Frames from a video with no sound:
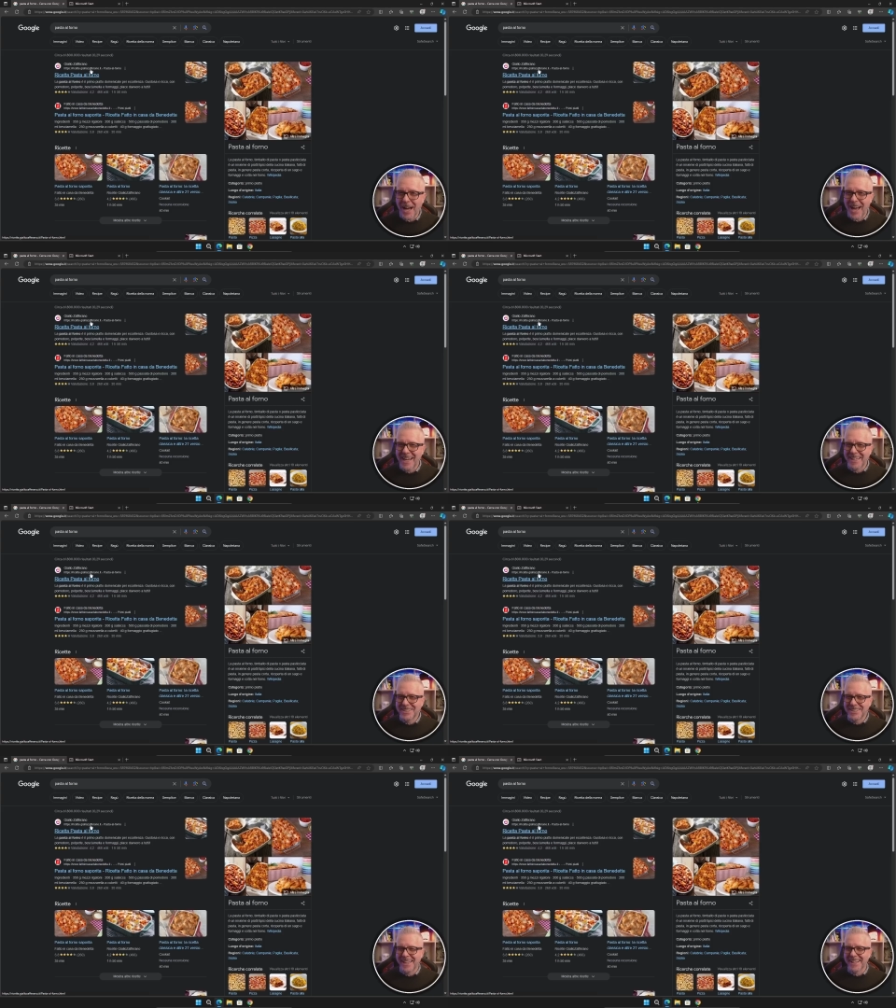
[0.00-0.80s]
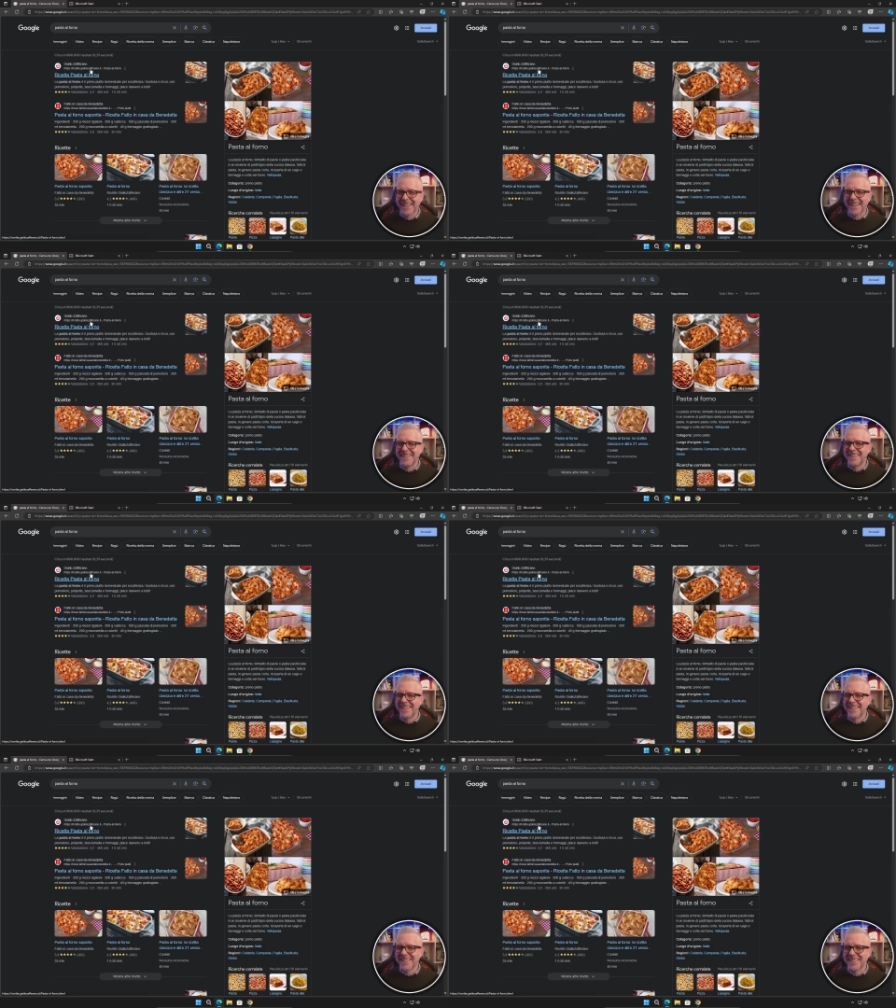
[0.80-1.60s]
alla ricerca
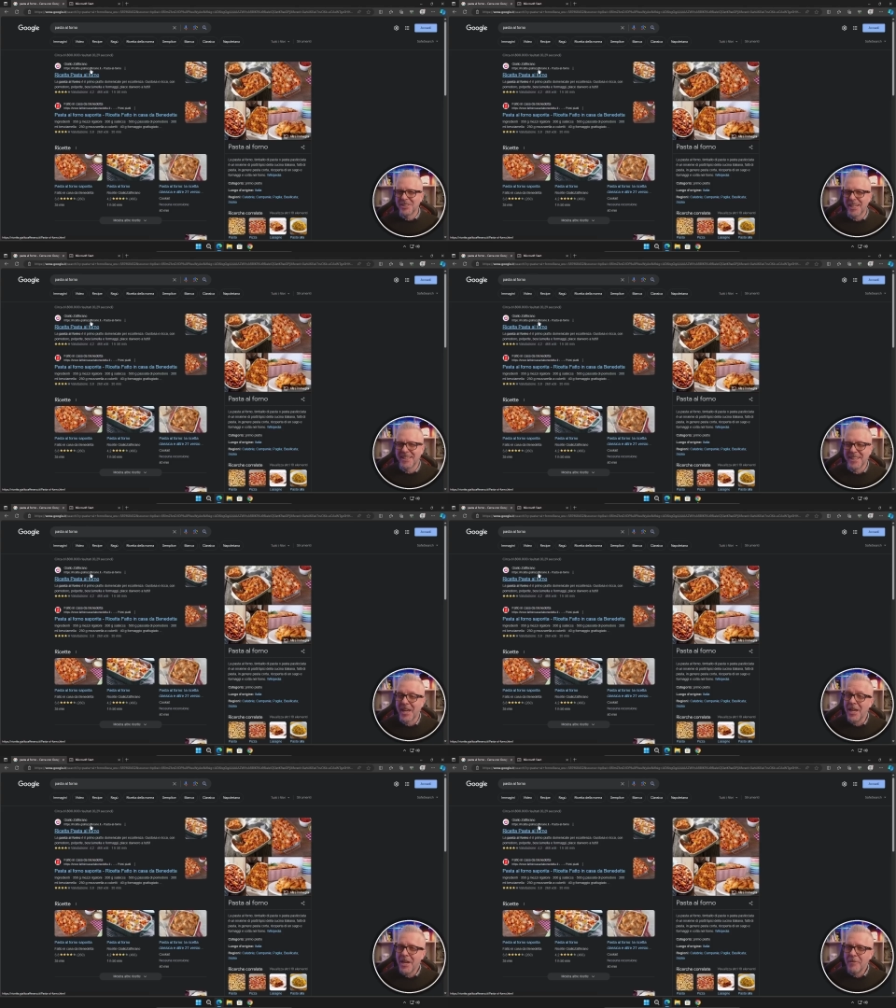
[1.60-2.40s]
di ricette